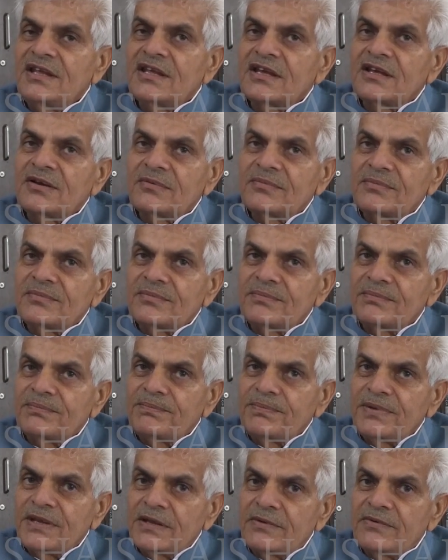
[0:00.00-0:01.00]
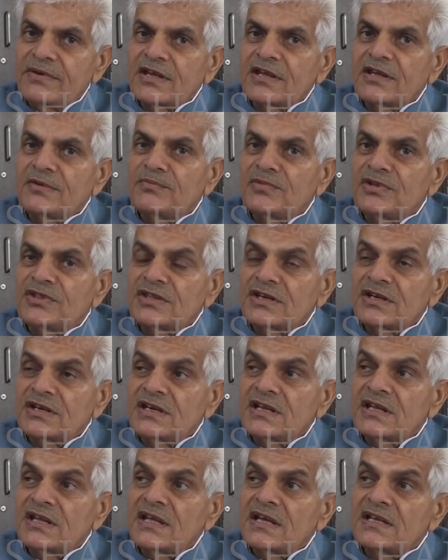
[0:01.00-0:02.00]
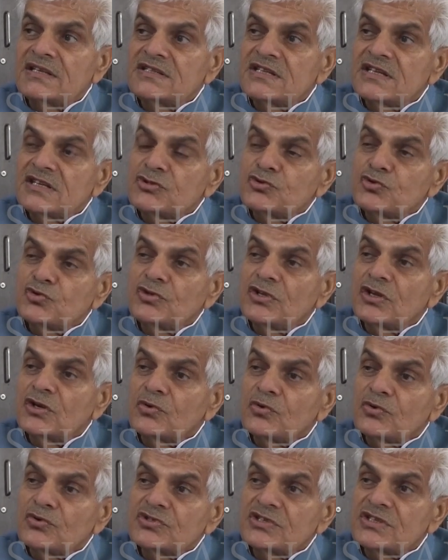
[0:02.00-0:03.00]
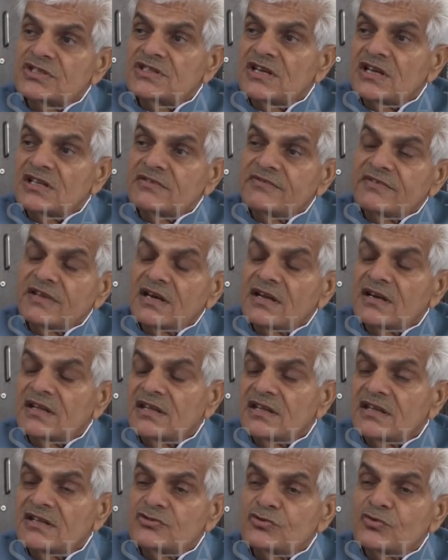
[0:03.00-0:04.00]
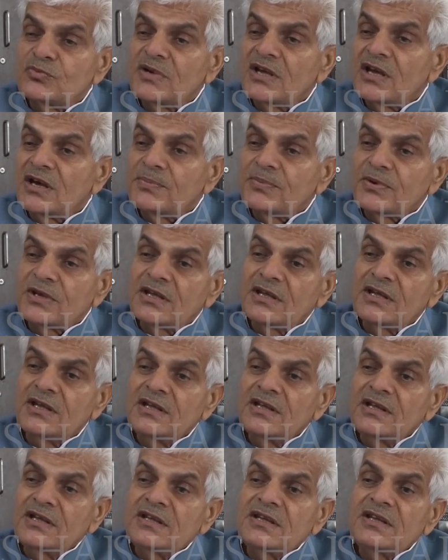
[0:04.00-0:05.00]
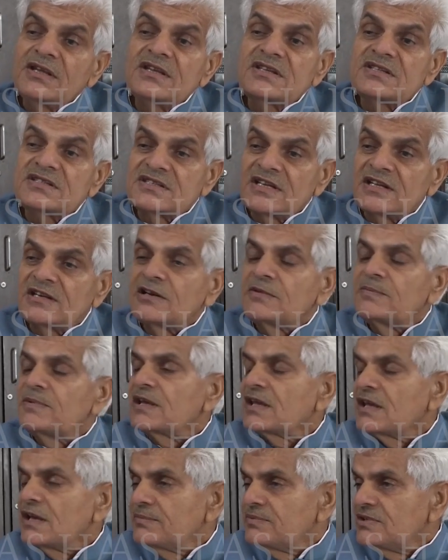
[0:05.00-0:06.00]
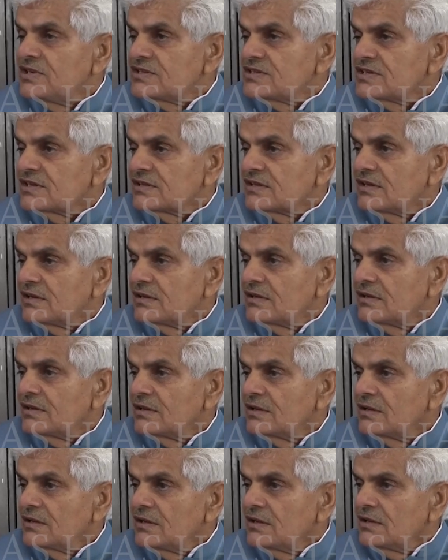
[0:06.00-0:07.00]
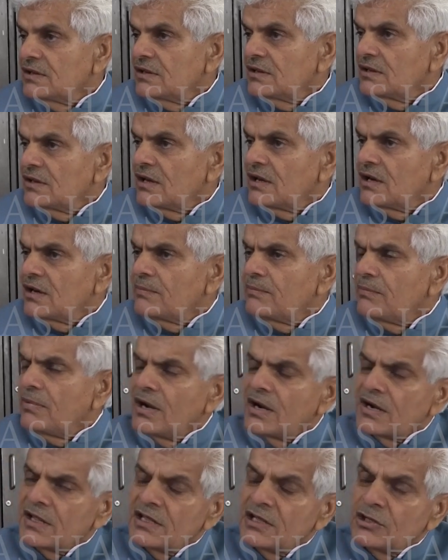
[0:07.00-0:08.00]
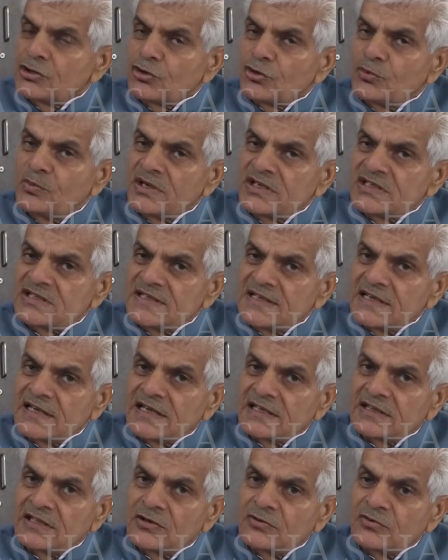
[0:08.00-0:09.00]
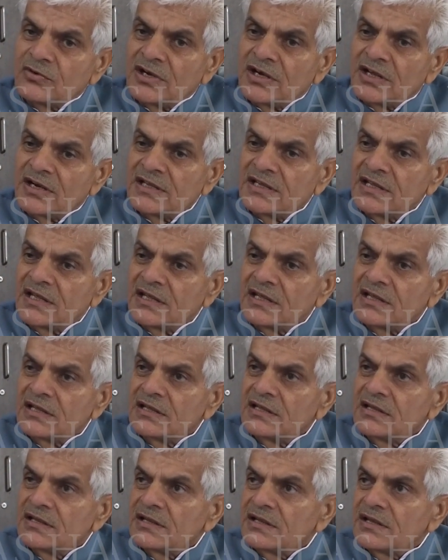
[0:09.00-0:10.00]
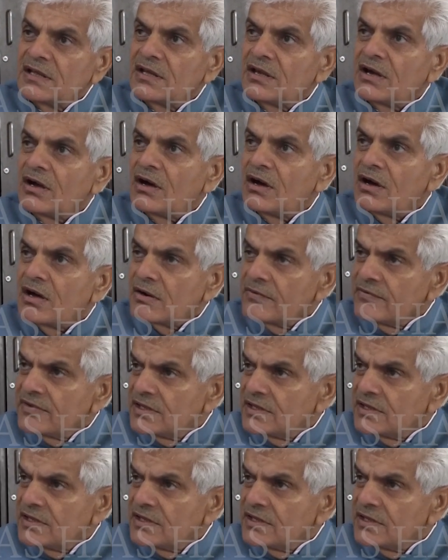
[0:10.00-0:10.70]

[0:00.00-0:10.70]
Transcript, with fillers: एक पेवे के मंत्री ने कैसे एक जूनियर कोच के साथ व्यवहार किया जो मैं आपके इस चैनल पे कह भी नहीं सकता अब बाढ़ खेत को मैं इसलिए कहता हूँ खा रही है कि हर